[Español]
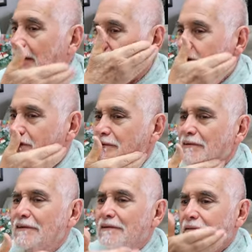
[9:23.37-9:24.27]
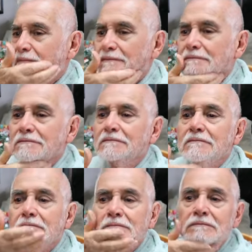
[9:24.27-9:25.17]
La vez pasada le quité mucho, ¿va?
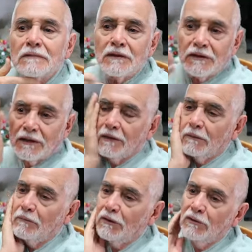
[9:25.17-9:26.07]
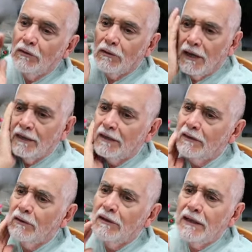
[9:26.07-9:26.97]
Dice usted. Sí, pero yo
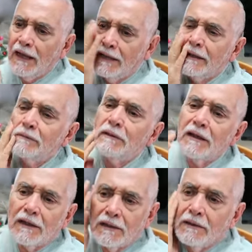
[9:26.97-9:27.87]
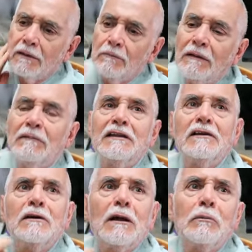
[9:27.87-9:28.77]
creo ayer, ayer me, metí
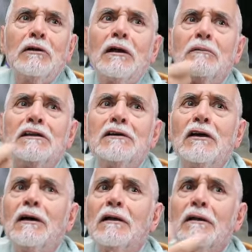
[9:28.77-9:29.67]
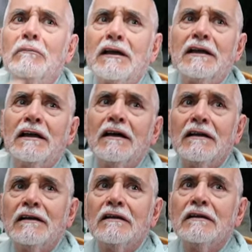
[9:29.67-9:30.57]
la, la, máquina.
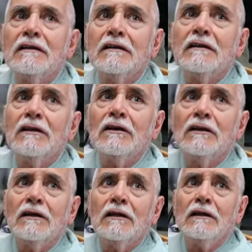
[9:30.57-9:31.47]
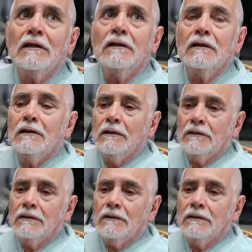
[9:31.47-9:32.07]
Ah, bueno, se ve bien.